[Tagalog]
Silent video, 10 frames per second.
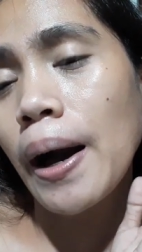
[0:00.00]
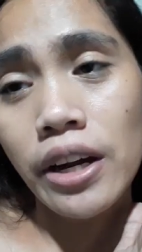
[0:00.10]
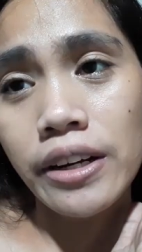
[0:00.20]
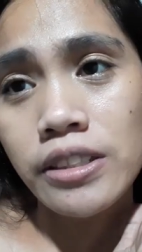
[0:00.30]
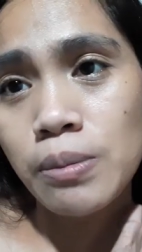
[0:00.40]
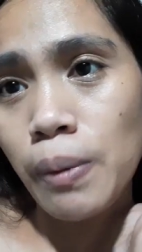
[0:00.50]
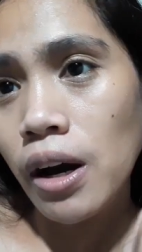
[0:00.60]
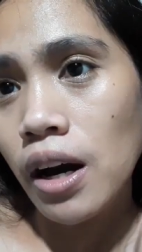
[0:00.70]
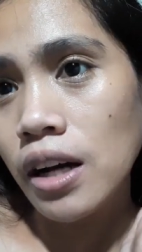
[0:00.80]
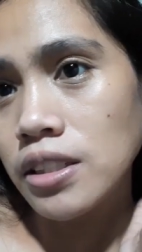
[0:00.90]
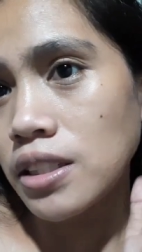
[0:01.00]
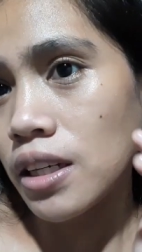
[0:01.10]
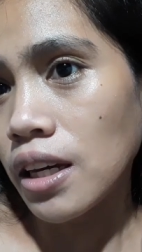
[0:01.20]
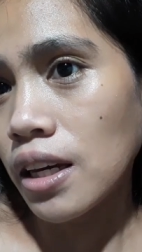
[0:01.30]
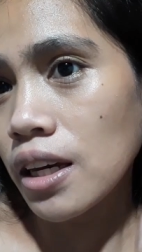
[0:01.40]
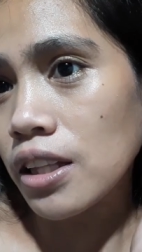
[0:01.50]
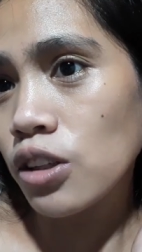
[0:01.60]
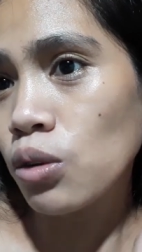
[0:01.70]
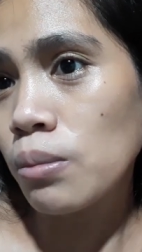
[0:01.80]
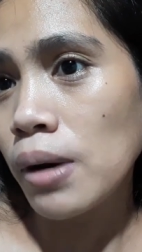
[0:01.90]
dark spots
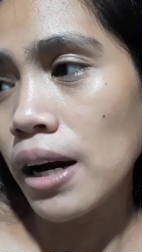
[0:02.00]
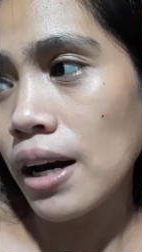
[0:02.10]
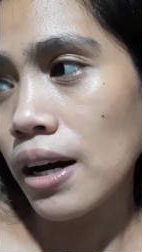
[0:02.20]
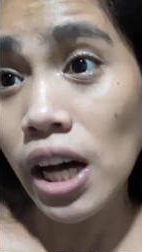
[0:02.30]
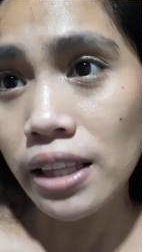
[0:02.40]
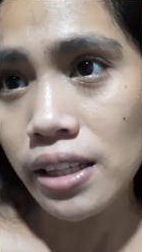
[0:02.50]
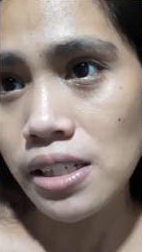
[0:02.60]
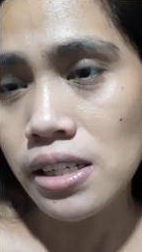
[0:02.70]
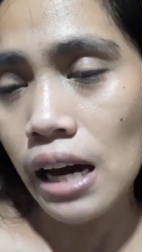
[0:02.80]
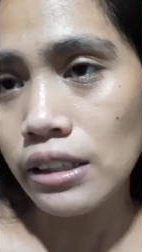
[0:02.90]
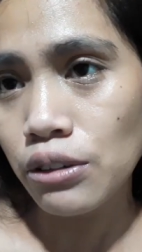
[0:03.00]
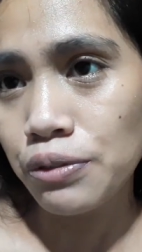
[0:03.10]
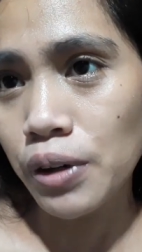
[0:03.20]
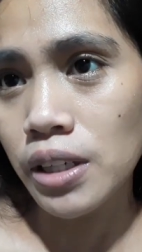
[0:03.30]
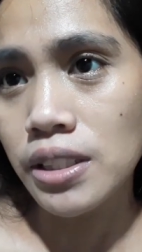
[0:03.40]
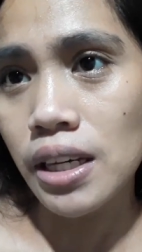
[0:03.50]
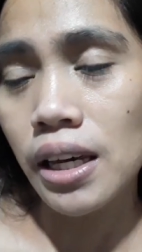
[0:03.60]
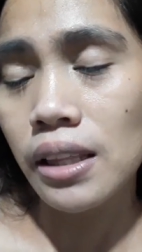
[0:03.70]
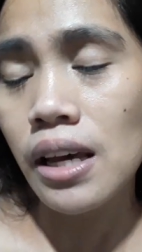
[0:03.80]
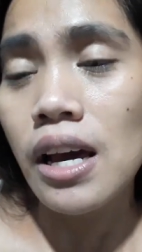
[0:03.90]
and yung mga dullness sa ating face.
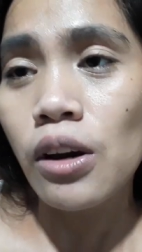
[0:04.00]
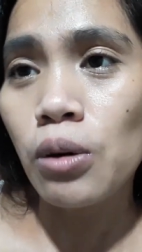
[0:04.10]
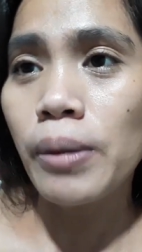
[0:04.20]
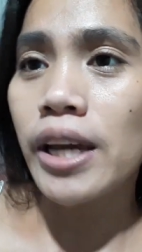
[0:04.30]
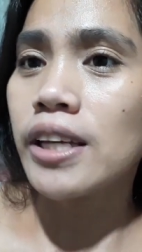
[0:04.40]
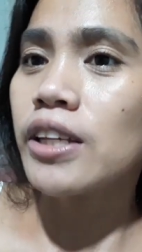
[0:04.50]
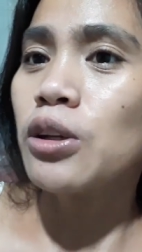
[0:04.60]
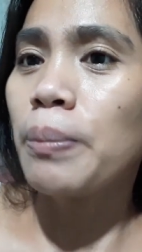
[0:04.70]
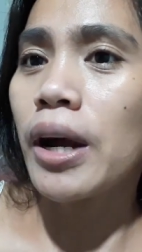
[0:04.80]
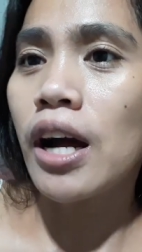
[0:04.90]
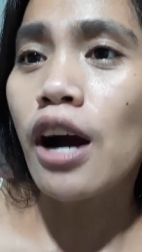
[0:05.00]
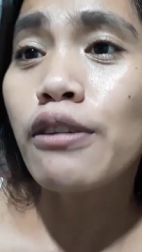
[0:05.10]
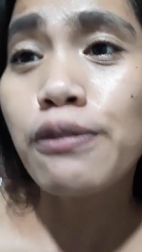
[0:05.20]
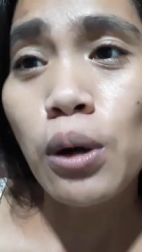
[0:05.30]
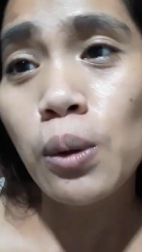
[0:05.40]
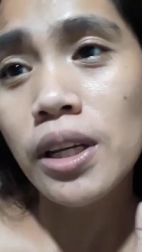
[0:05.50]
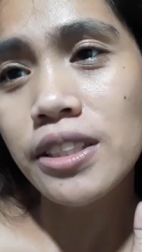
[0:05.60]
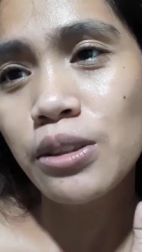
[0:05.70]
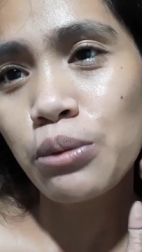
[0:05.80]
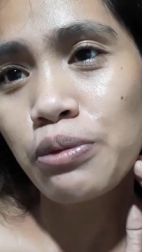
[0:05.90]
And kung makikita niyo parang ang
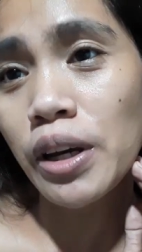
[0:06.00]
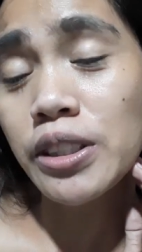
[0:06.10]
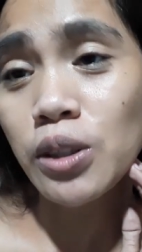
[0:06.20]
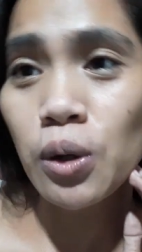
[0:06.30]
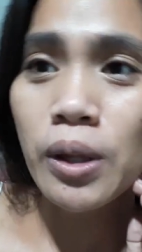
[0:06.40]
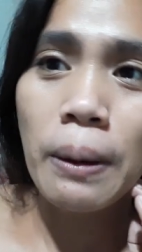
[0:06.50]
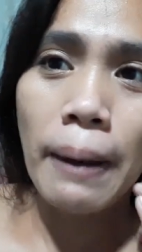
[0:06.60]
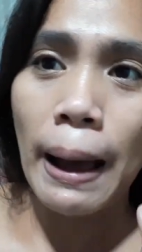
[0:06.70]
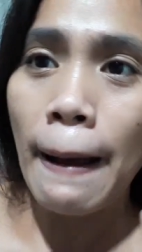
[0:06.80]
flawless ng face ko, ba diba?